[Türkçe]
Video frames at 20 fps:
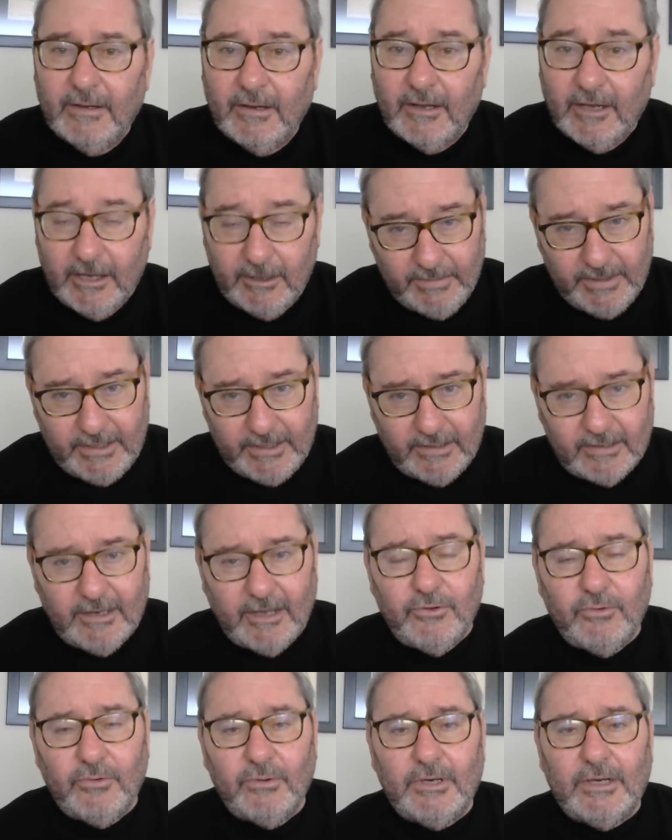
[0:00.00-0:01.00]

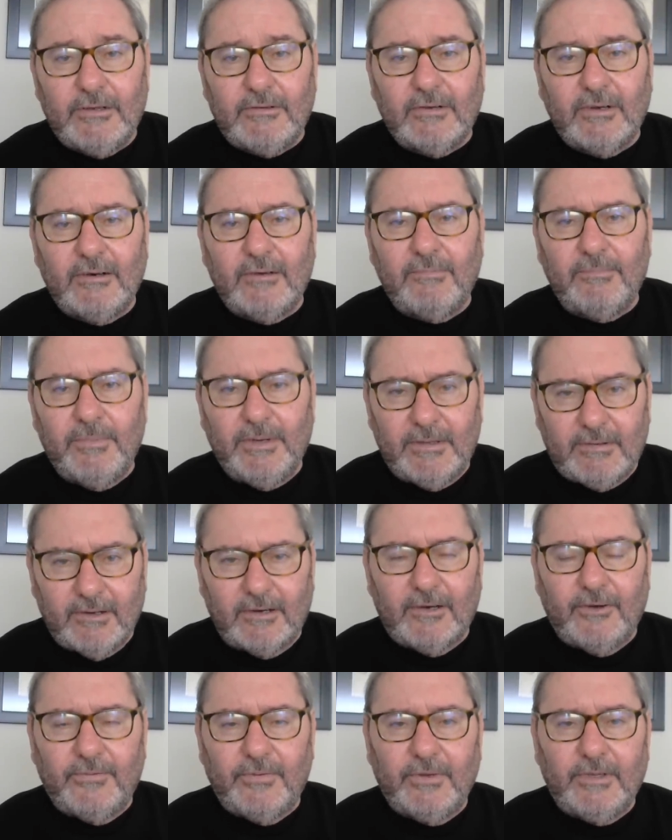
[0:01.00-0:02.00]
Amerikan yönetimi
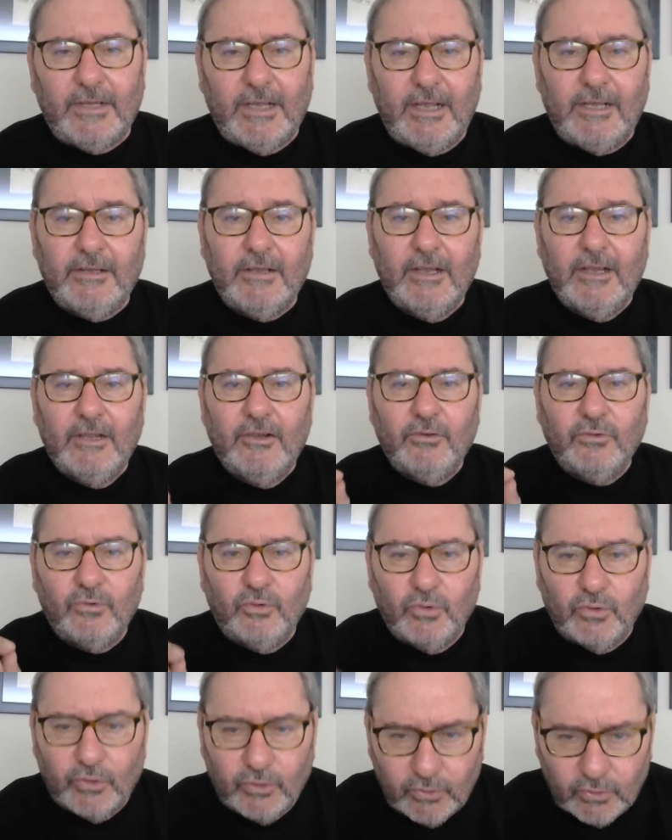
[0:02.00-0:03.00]
tarafından
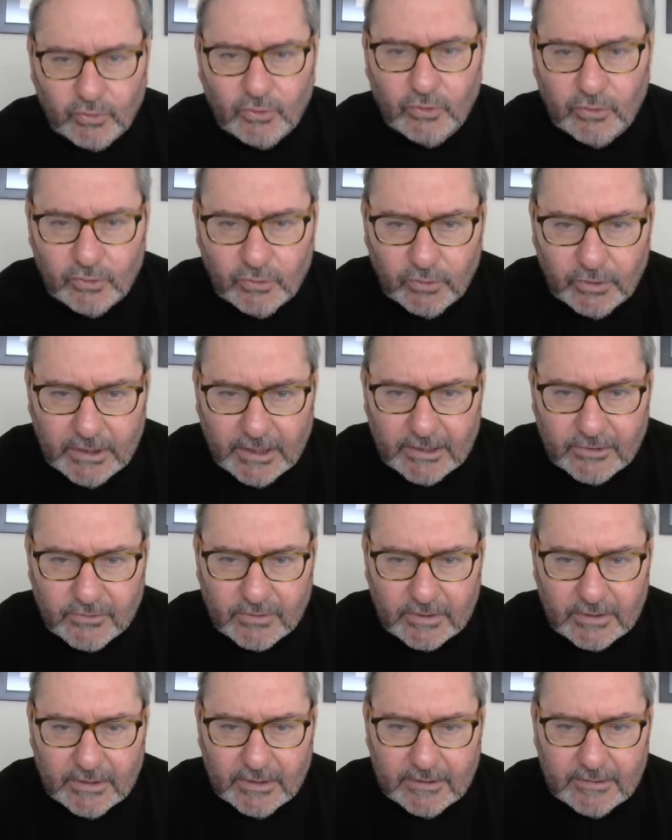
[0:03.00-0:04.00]
durdurulduğunu
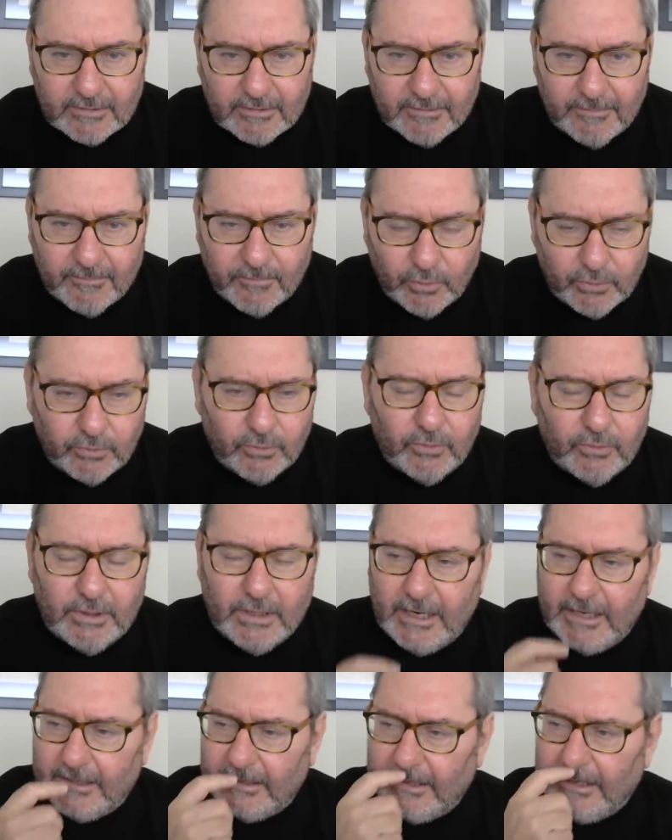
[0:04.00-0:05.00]
açıkladı. O
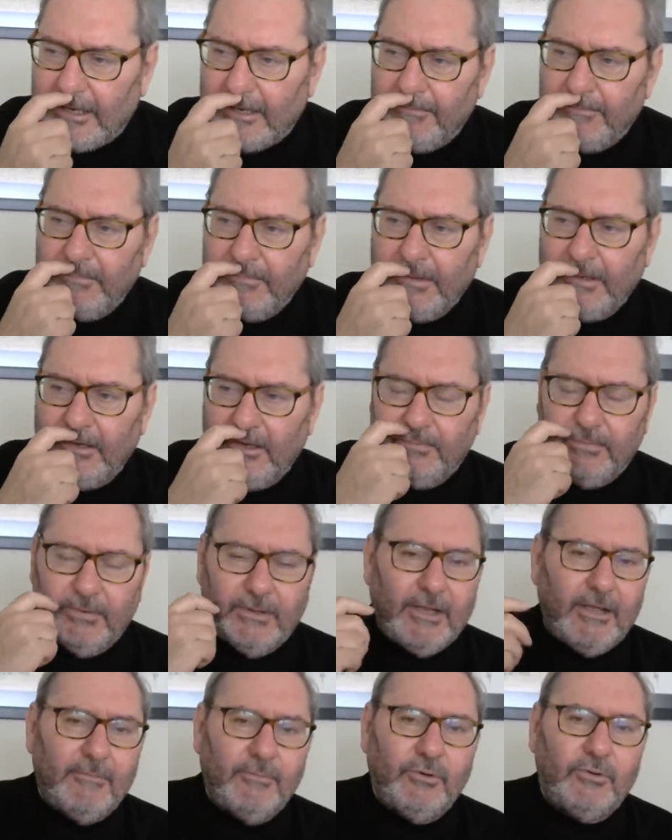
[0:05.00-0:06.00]
günlerde
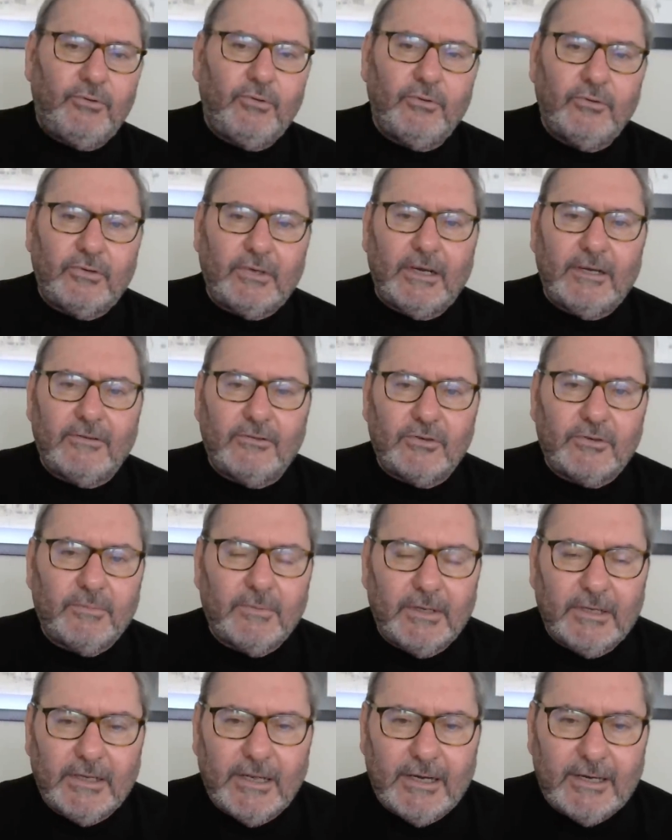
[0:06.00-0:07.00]
yapılan bütün
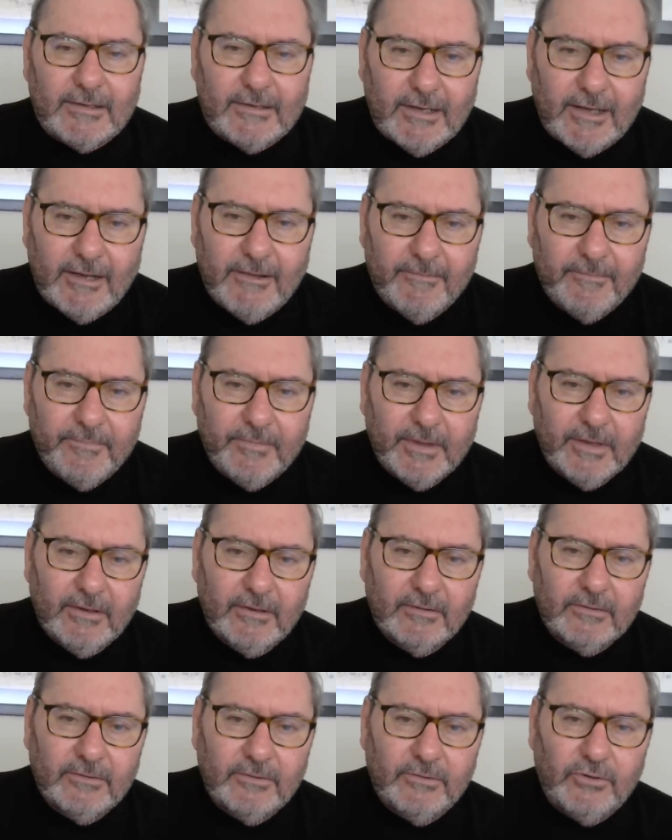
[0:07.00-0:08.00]
tartışmalarda
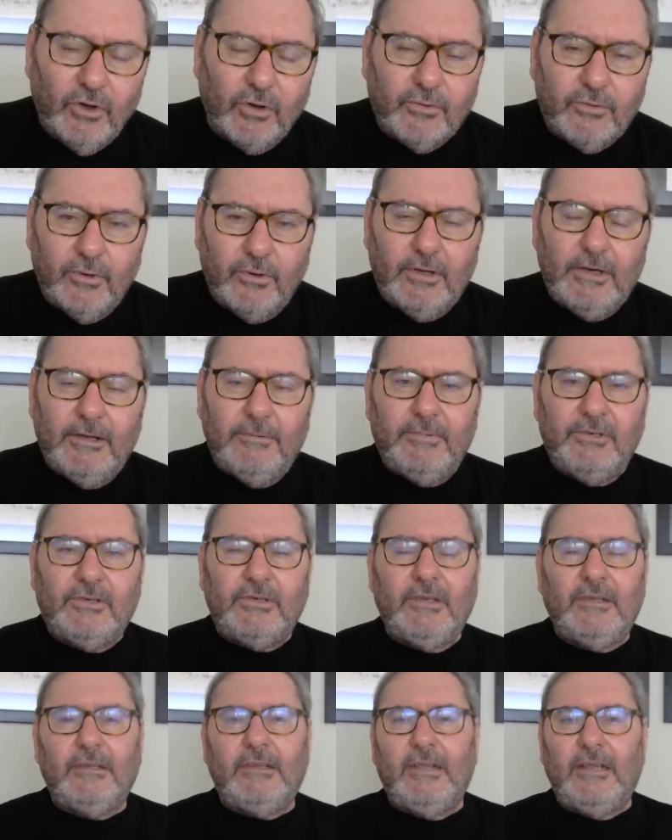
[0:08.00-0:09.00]
yok öyle bir
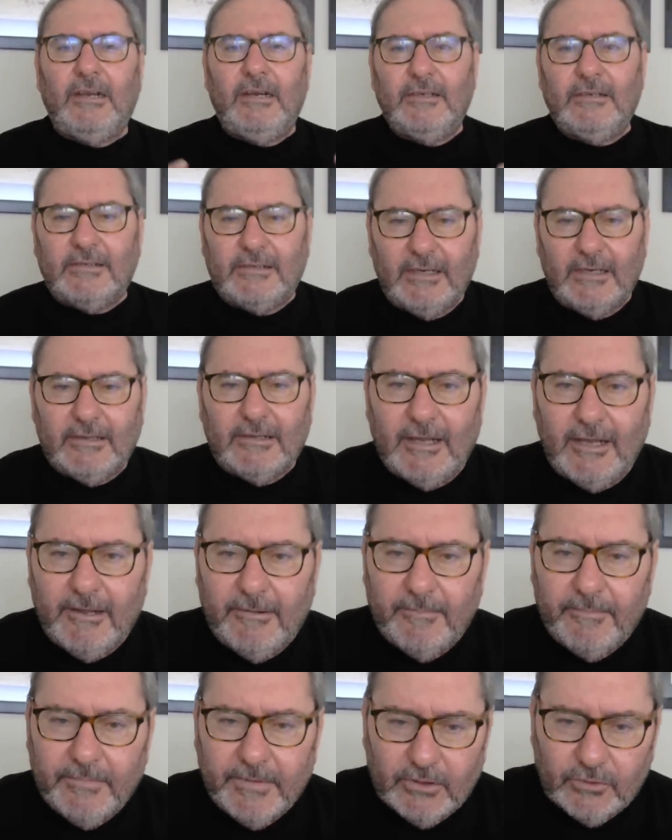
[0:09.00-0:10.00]
şey denilse
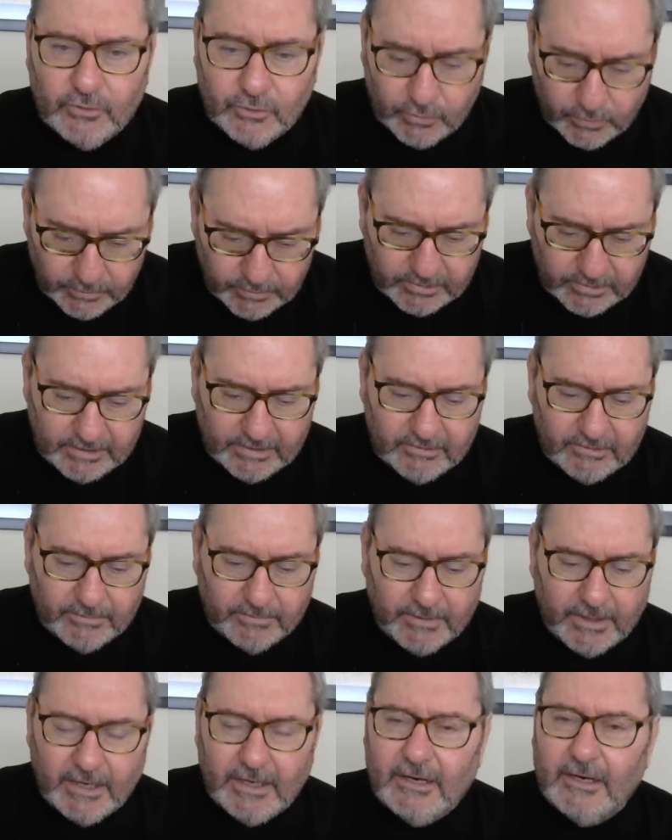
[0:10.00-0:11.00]
de sonuç
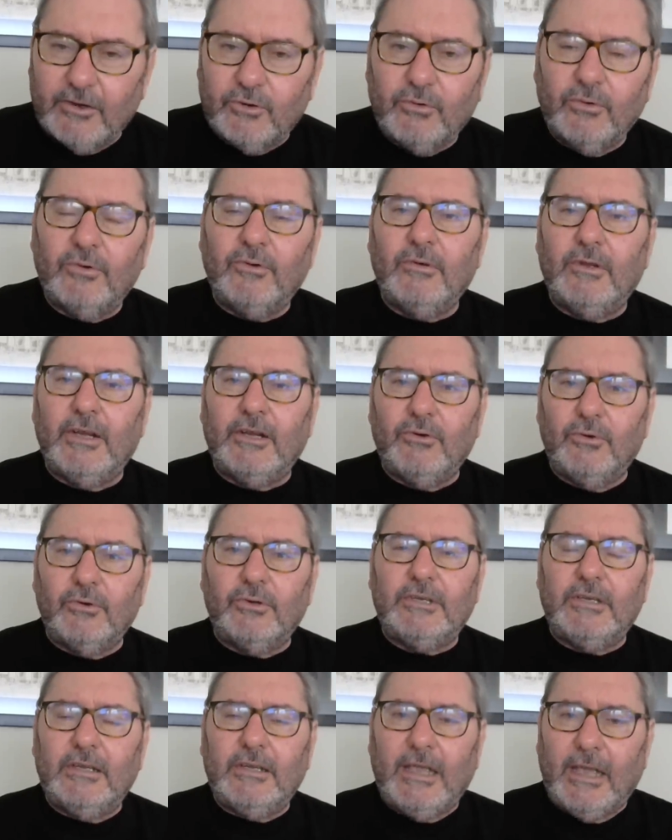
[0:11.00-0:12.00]
itibariyle görülen o
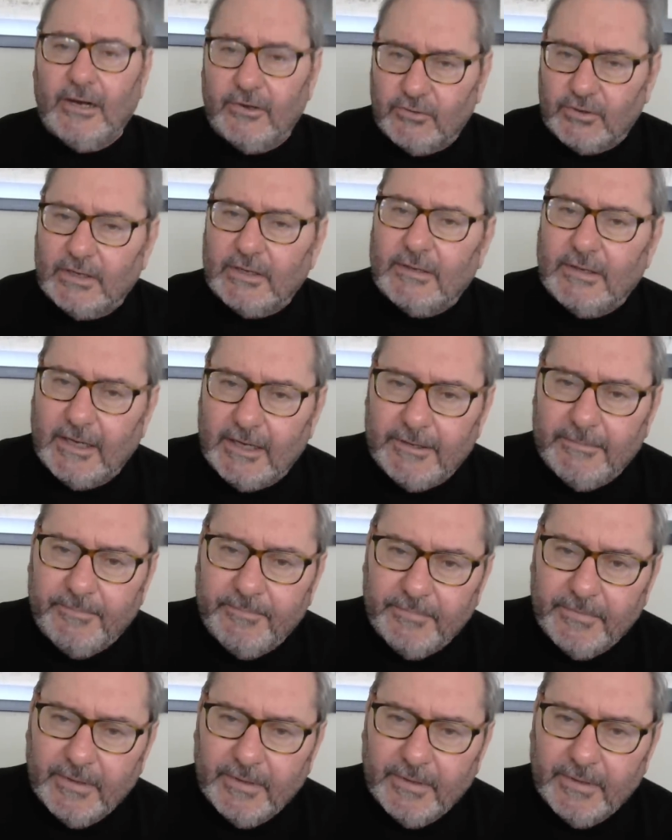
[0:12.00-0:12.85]
ki gerçekten